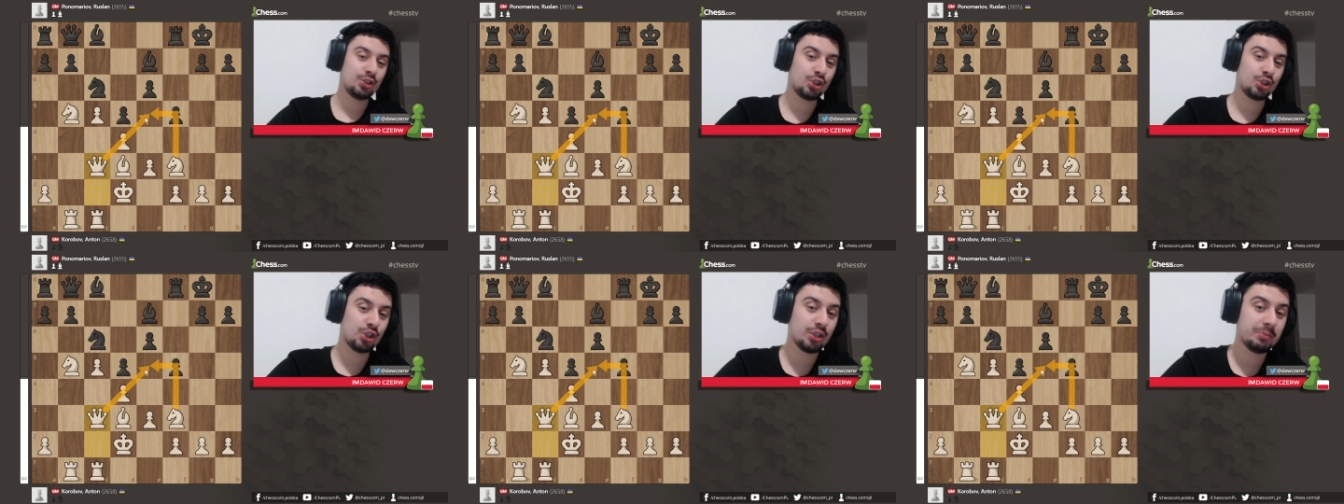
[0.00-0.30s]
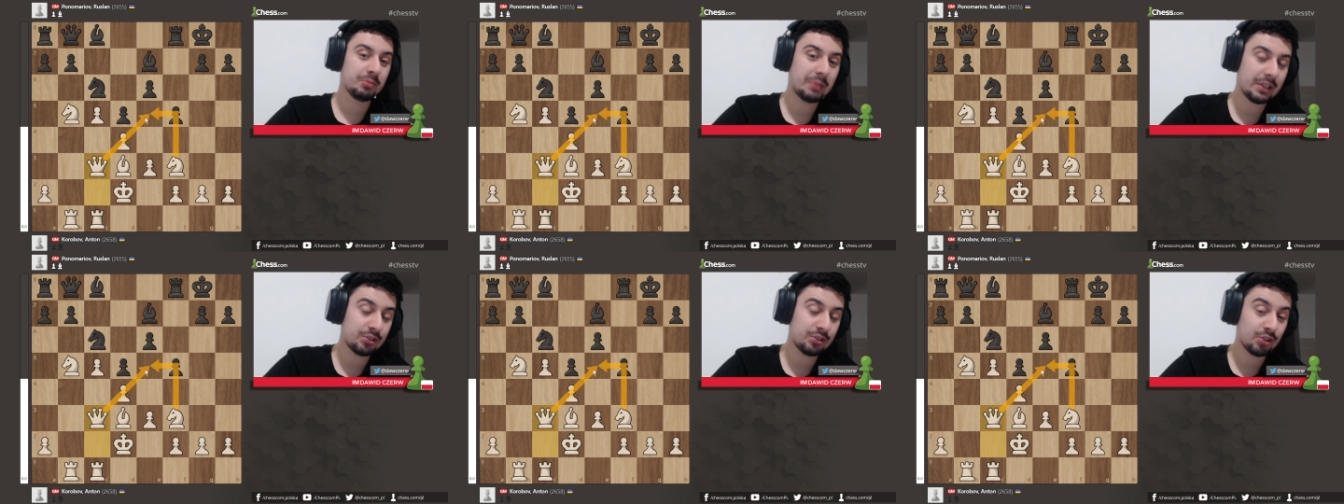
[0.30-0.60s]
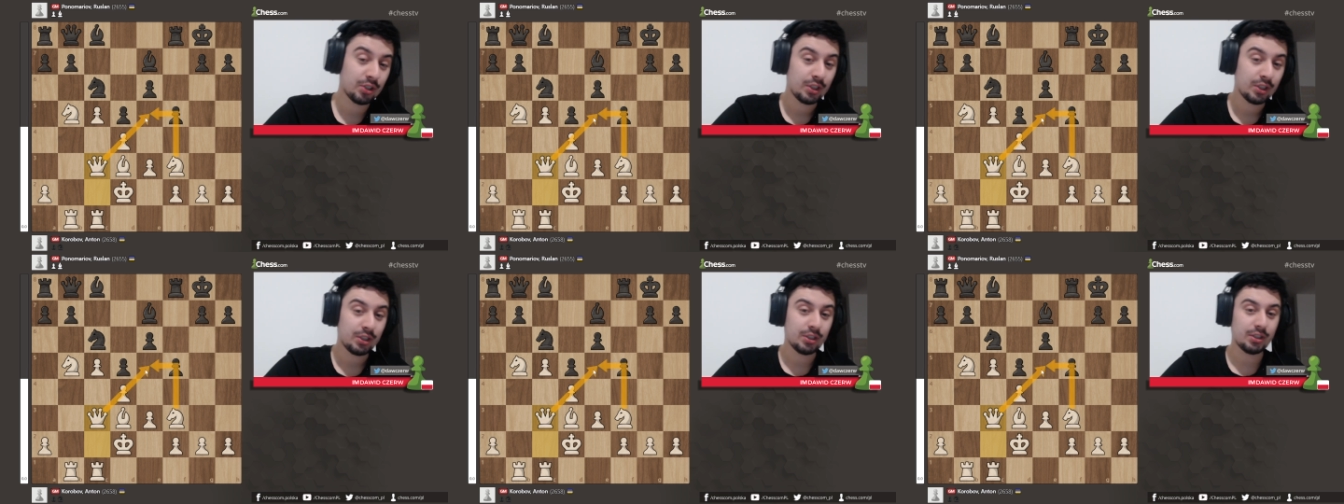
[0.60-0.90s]

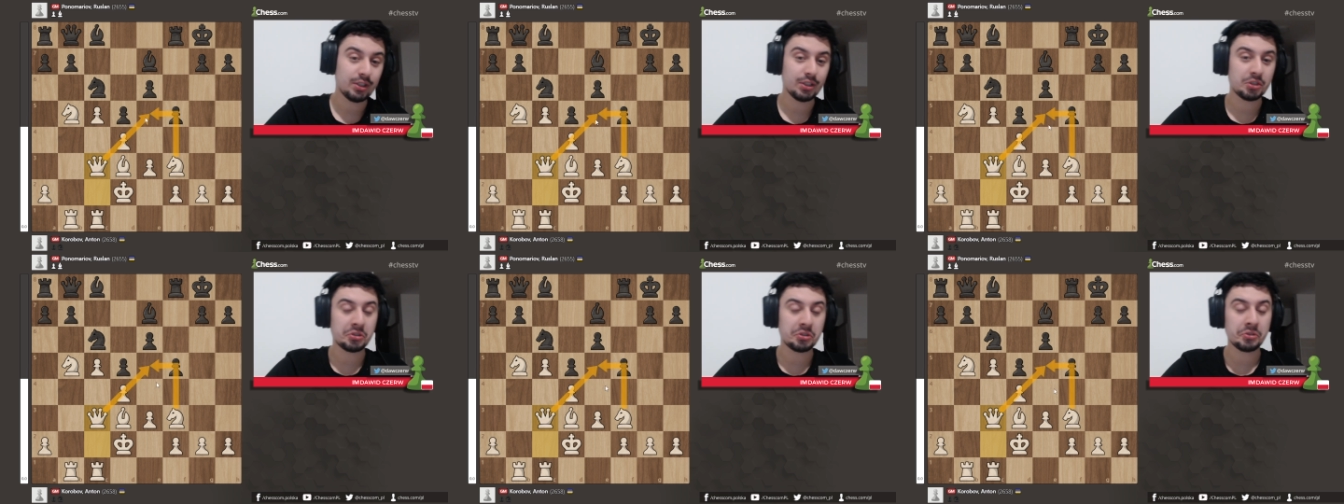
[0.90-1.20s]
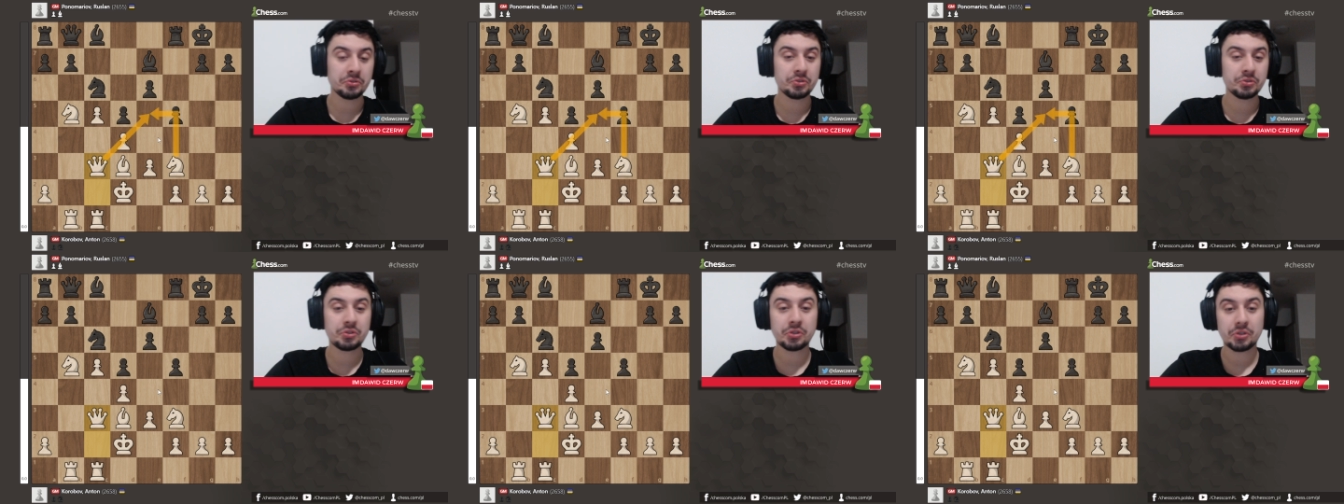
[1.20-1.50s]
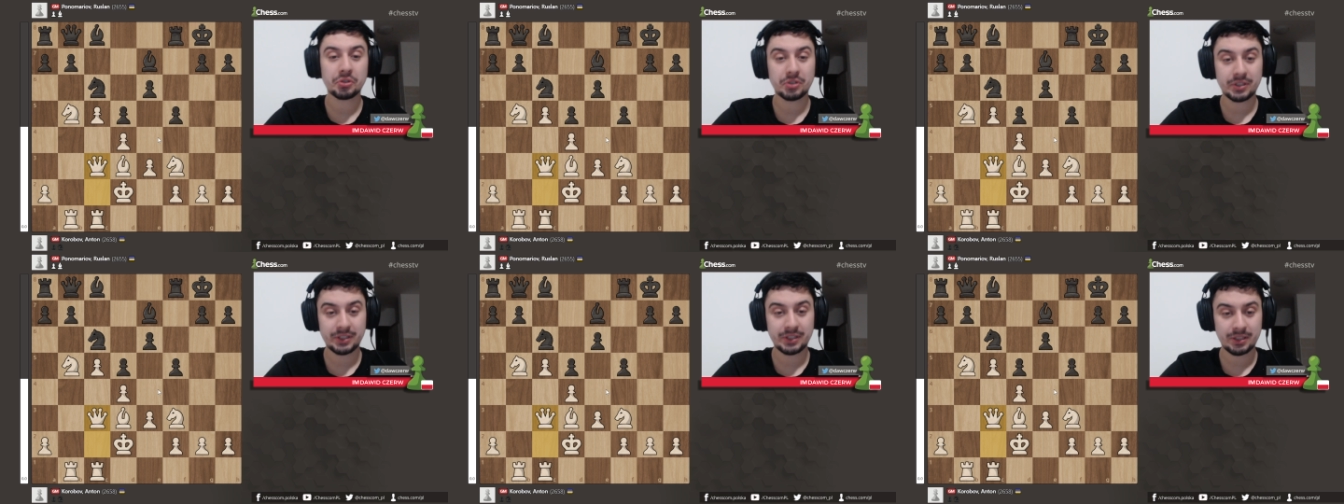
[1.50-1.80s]
trzymać y,
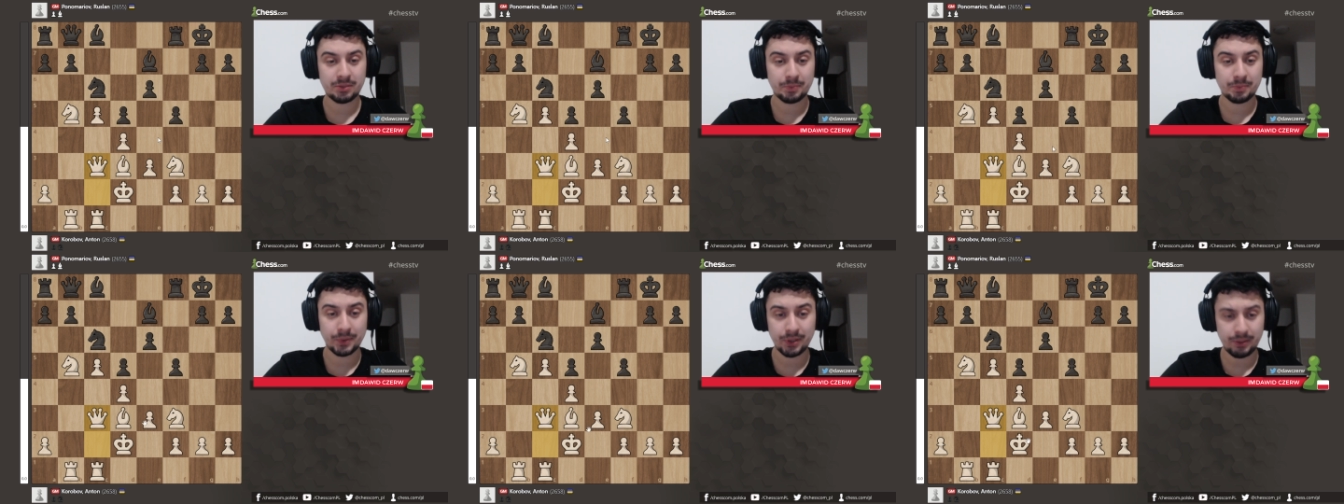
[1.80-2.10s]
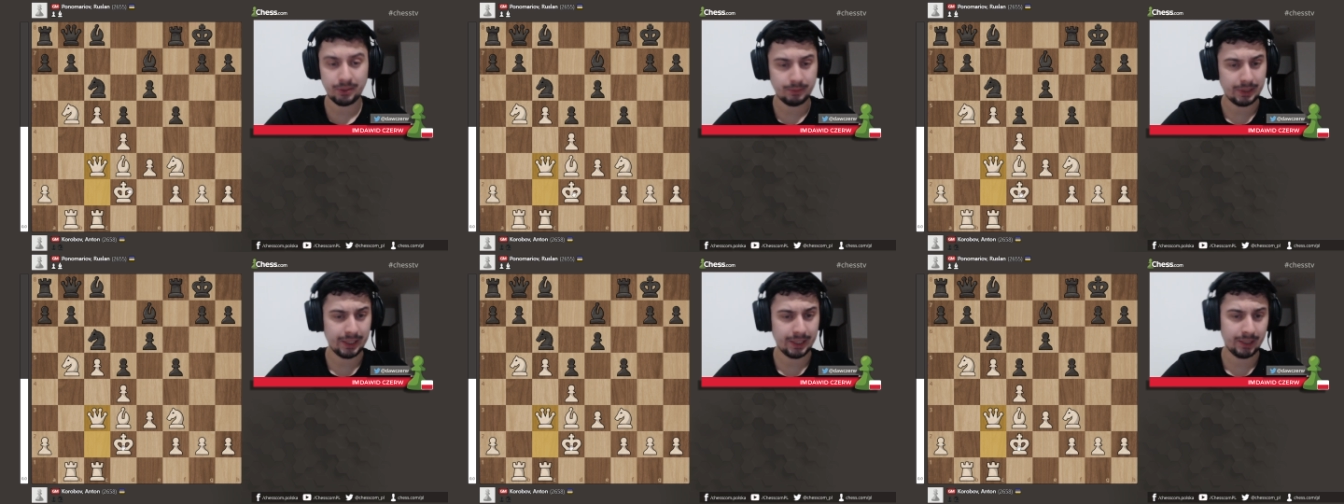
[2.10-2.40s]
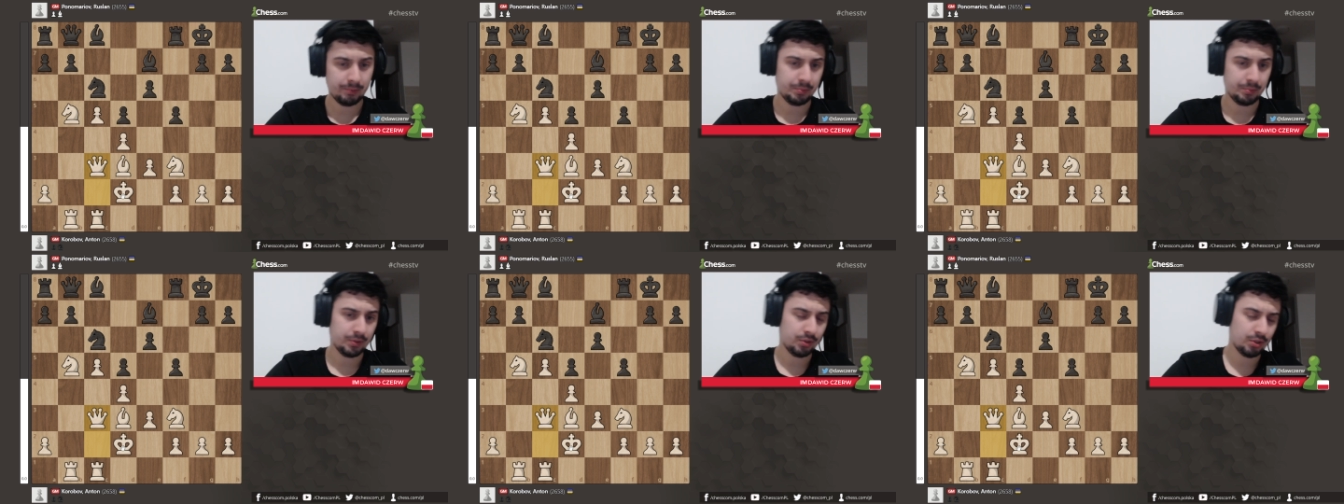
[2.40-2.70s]
kontrolę nad polem
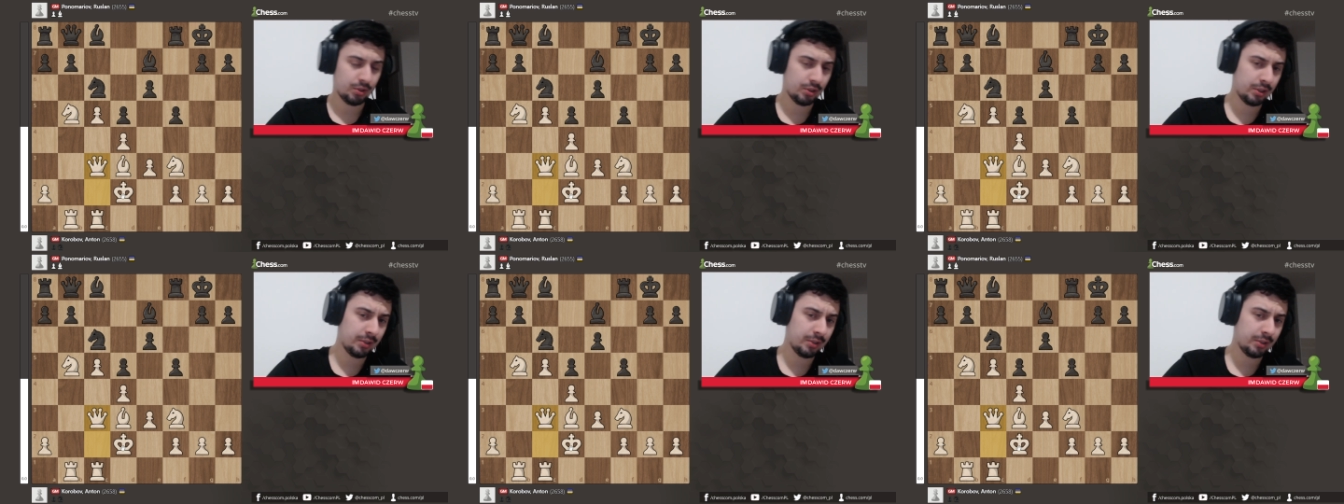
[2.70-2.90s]
E5.